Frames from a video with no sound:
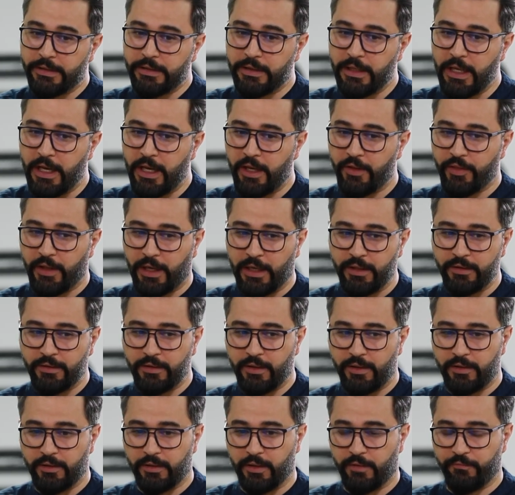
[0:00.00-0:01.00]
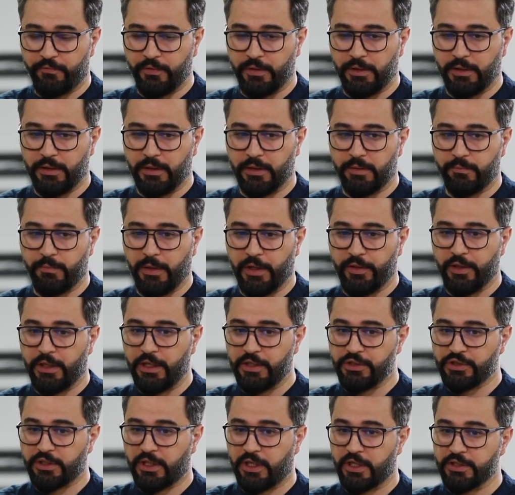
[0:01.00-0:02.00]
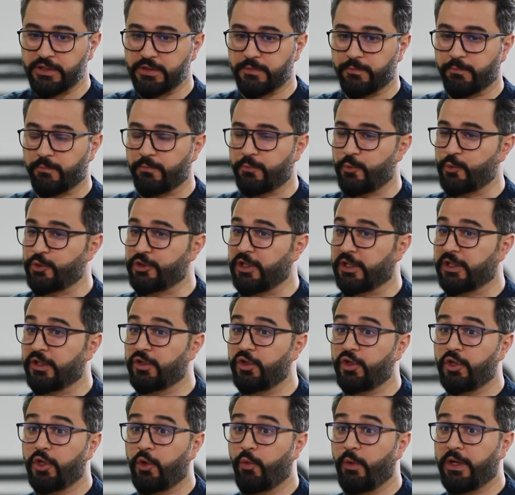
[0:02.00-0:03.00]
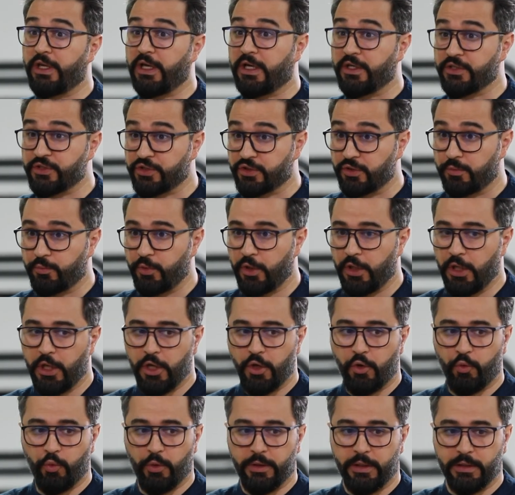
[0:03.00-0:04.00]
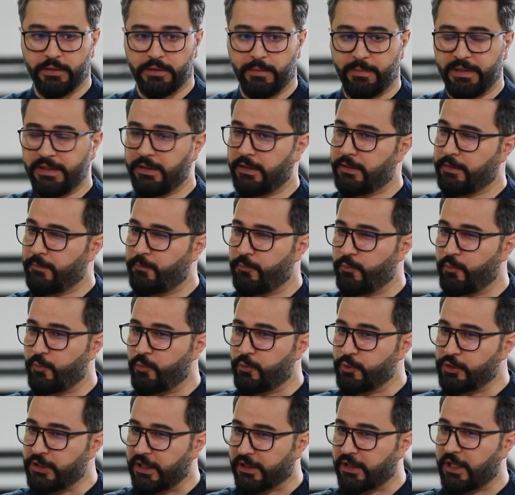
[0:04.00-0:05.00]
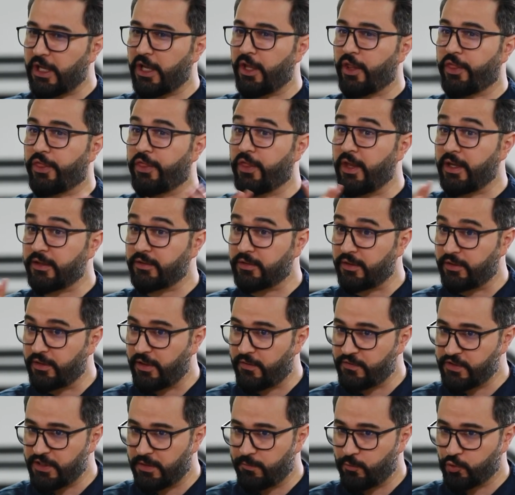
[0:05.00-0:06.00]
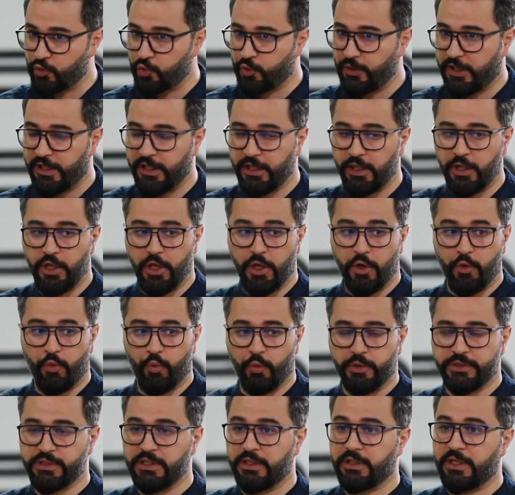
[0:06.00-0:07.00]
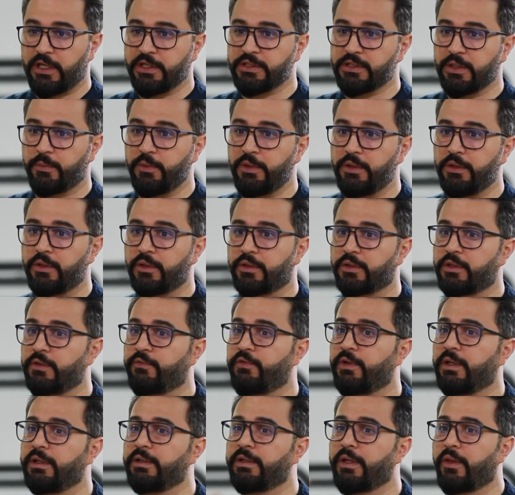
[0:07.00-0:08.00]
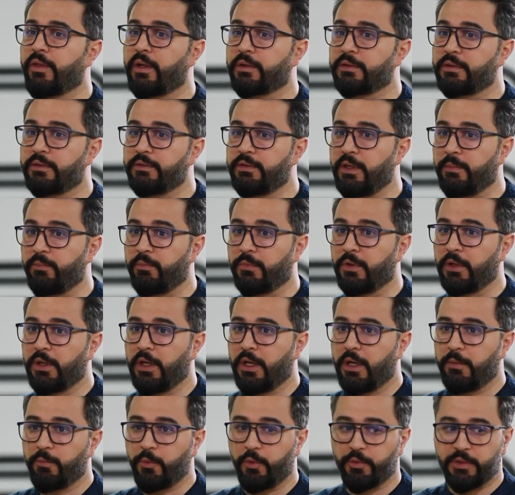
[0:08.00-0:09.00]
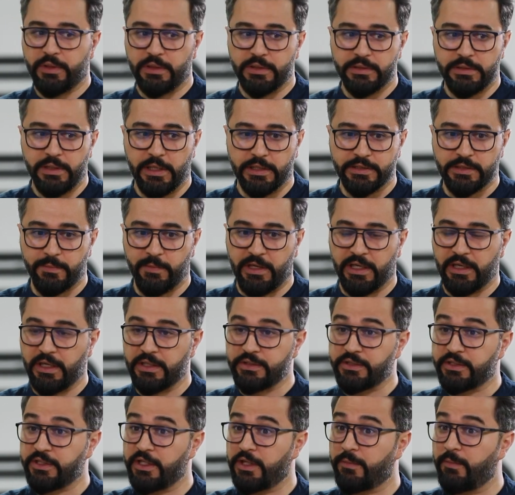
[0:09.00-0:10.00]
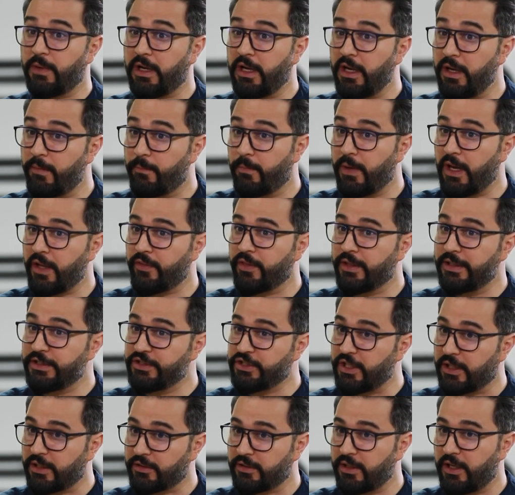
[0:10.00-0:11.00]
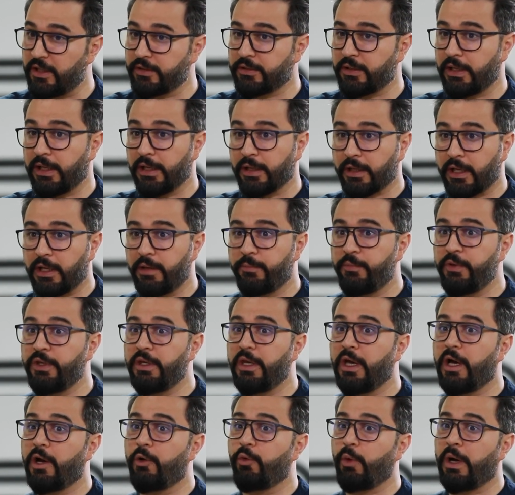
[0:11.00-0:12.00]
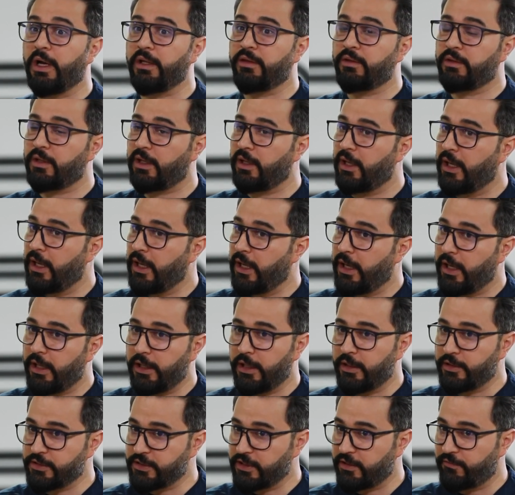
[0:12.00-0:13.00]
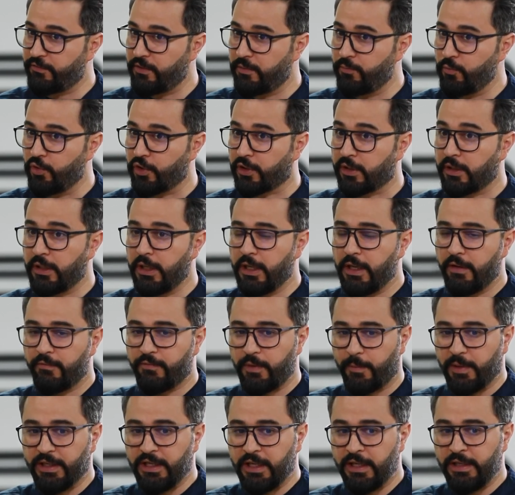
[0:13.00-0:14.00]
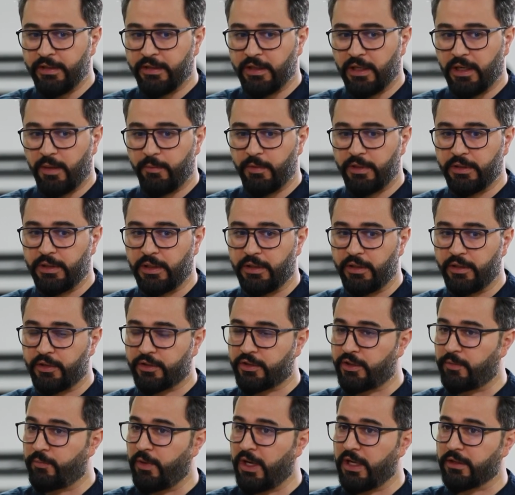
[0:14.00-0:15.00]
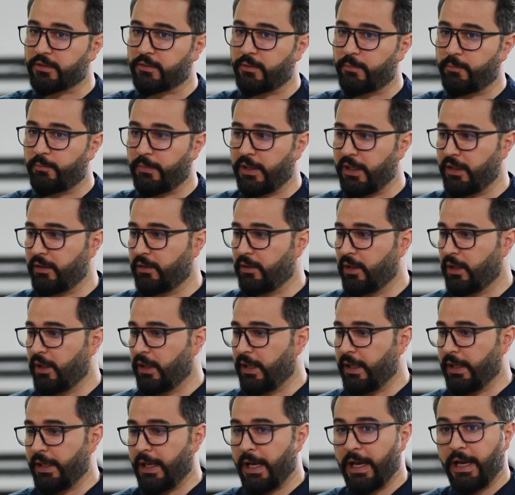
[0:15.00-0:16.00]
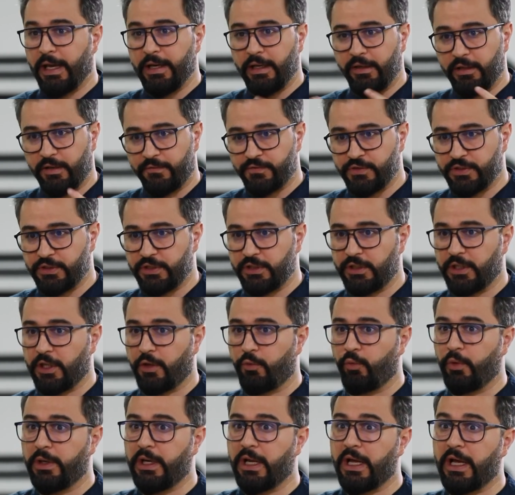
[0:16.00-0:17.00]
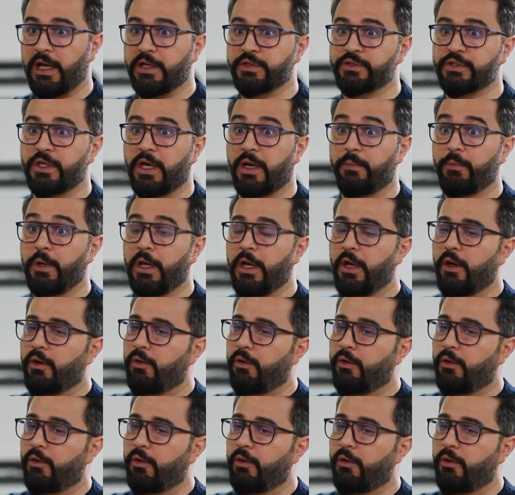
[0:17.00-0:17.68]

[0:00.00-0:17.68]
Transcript: نلاحظ حتى ان في بعض الاشخاص مجرد انه هو يعصب وطبعا جراء الضغط النفسي الموجود عليه ويصير عصبي يرتفع عنده ضغط الدم ممكن لا سمح الله تصير معاه بعض الجلطات القلبيه او حتى اللي تصير في المخ فمعناه الكلام ان الارتباط بين الحاله النفسيه والاعصاب